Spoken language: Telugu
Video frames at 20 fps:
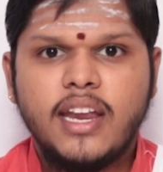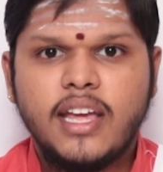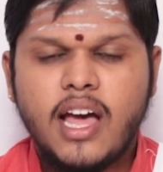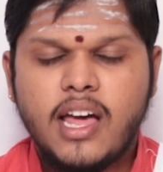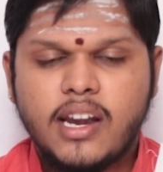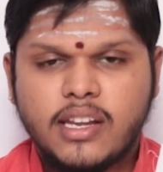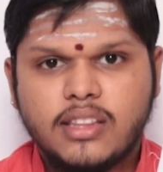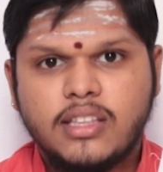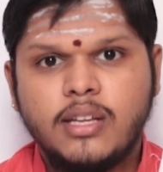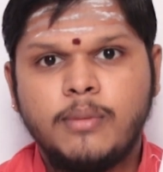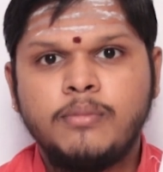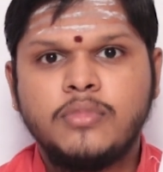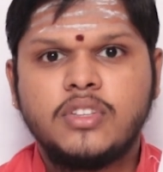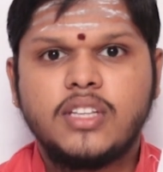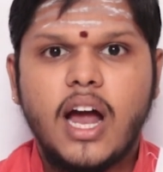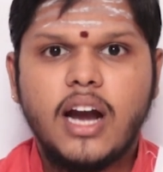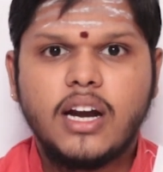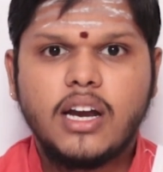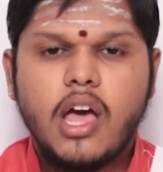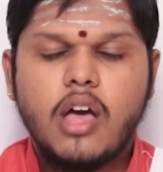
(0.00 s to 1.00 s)
దానికి అర్థం
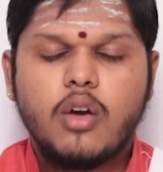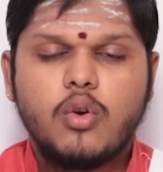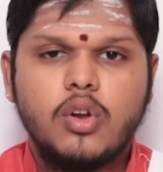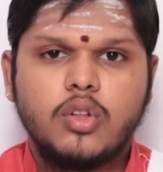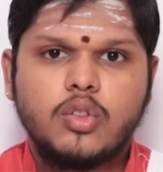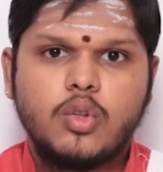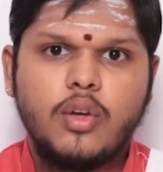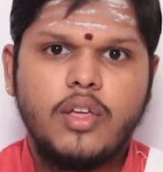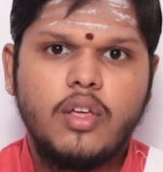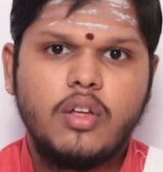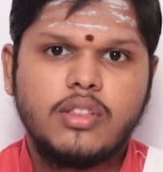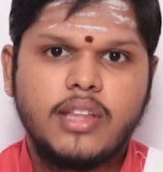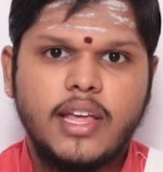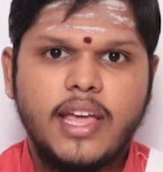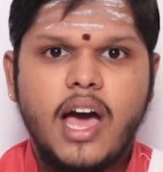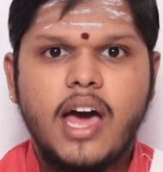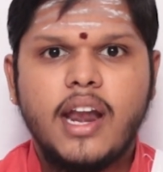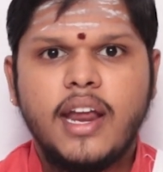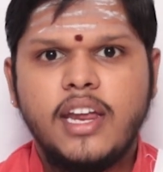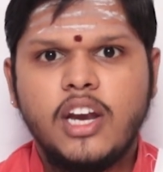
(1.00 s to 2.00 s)
తాటాకులతో
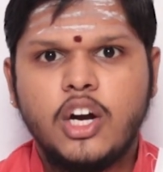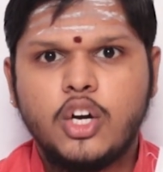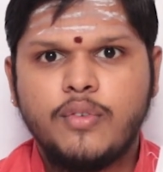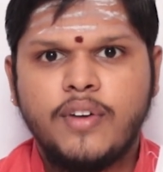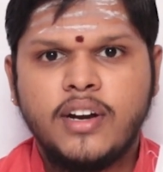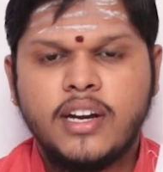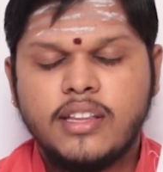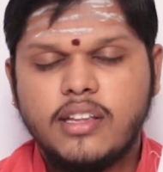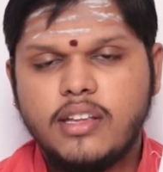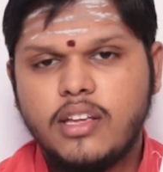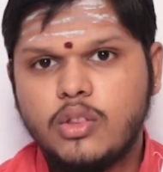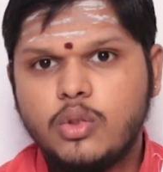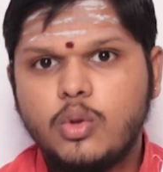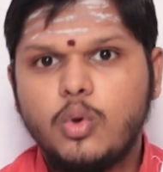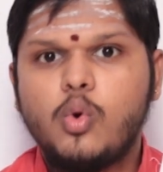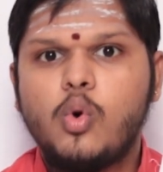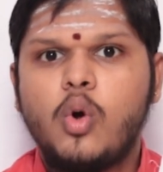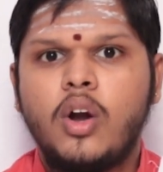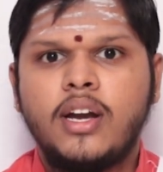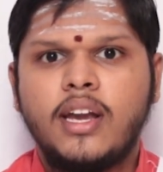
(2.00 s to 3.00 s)
తయారైనటువంటిది
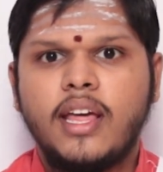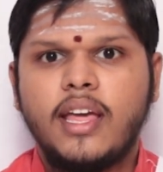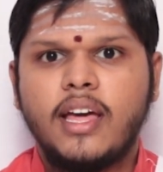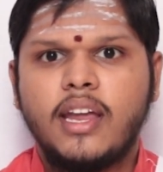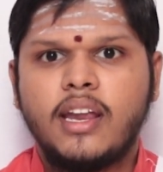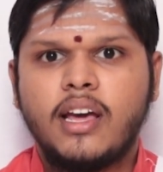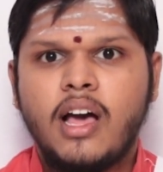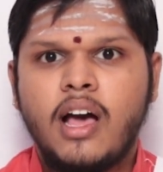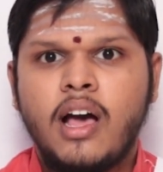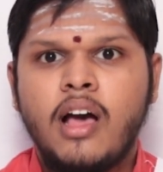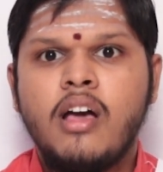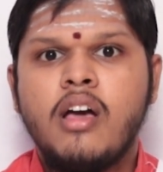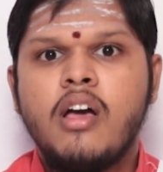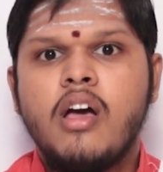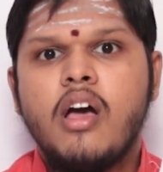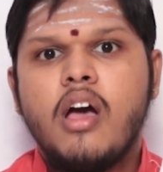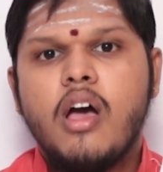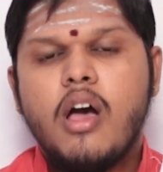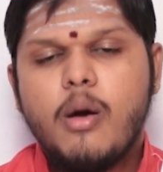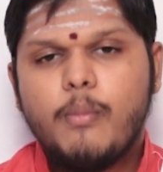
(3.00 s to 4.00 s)
ఎందుకు అంటే గనక
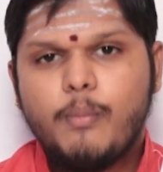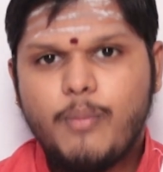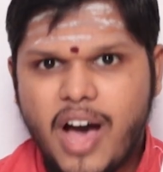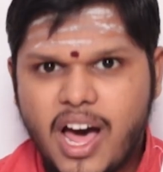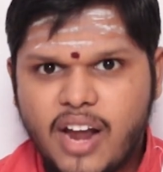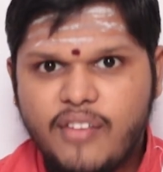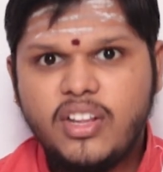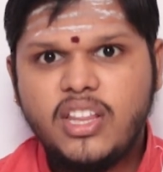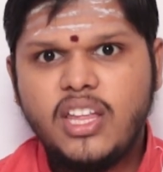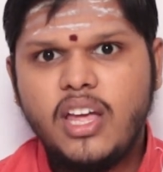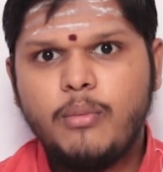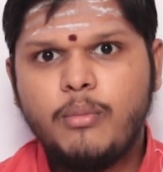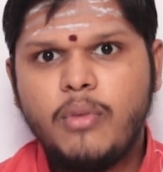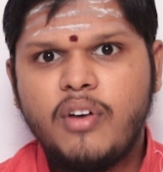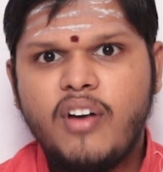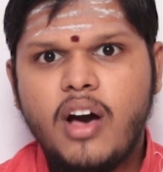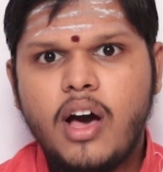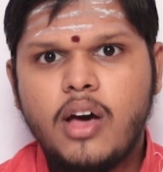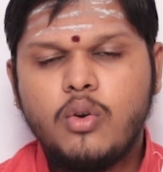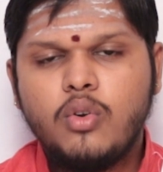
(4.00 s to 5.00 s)
పార్వతి
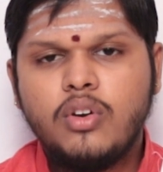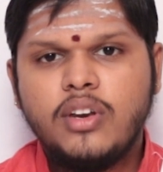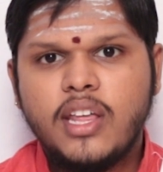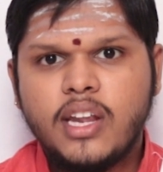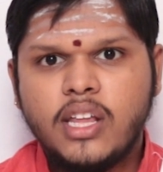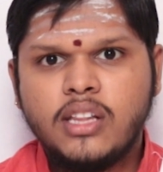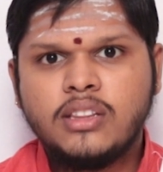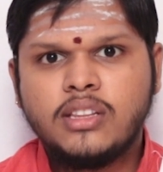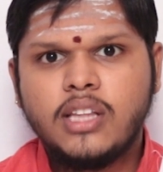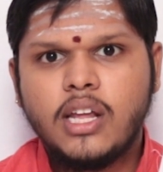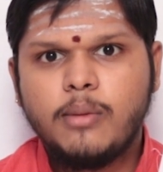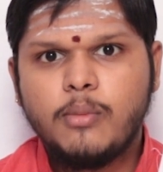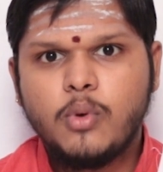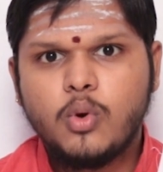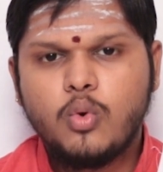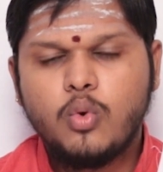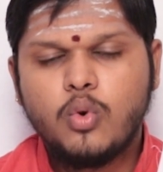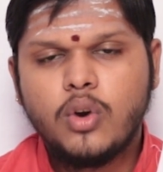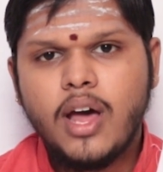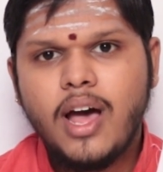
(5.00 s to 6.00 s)
అమ్మవారు నిరంతరము
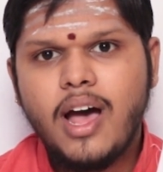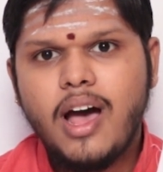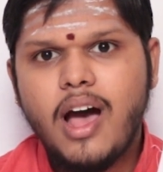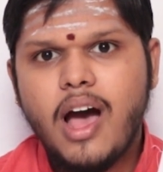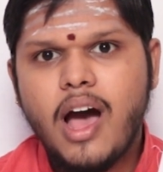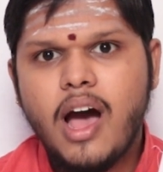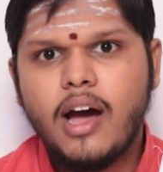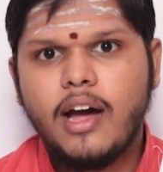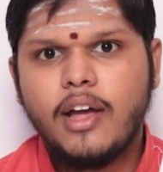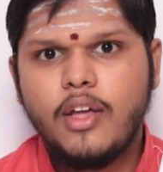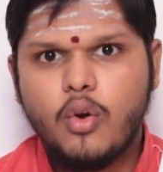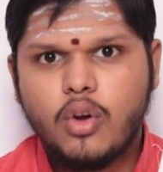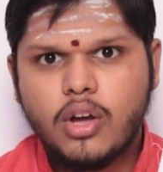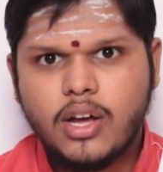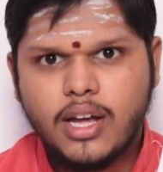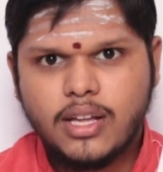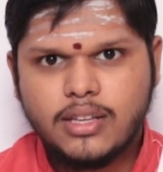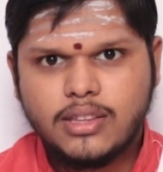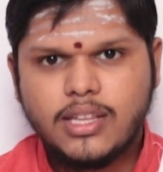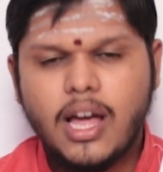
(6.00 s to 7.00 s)
కూడా ఆ
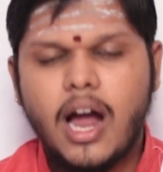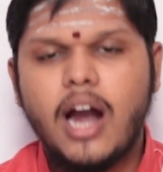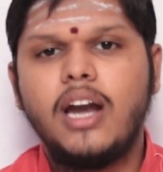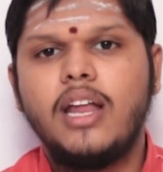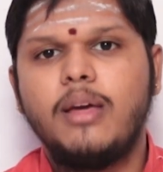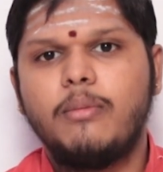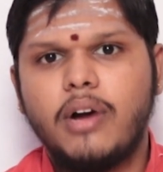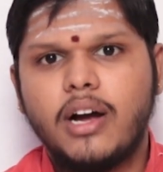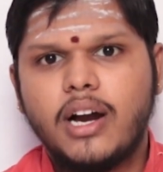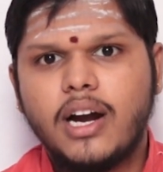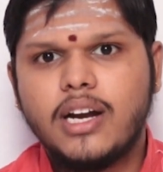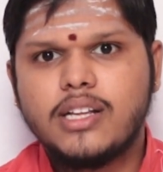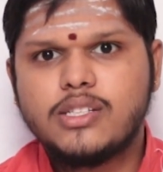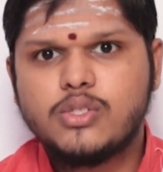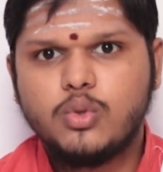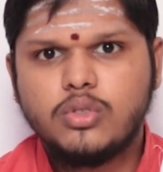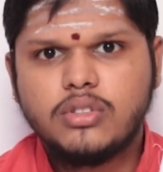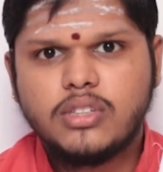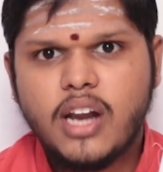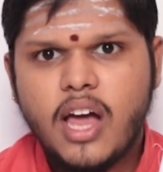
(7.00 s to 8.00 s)
యొక్క తాళి
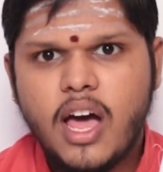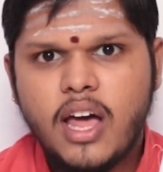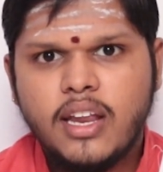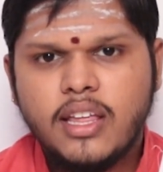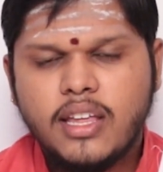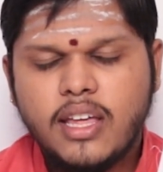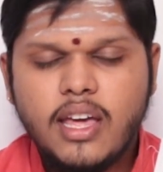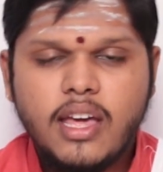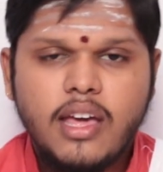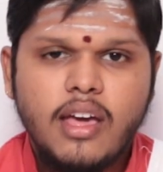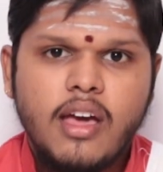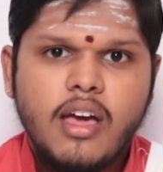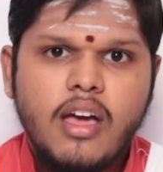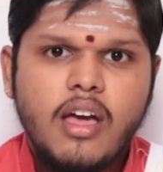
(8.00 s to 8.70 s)
మంగళసూత్రానికి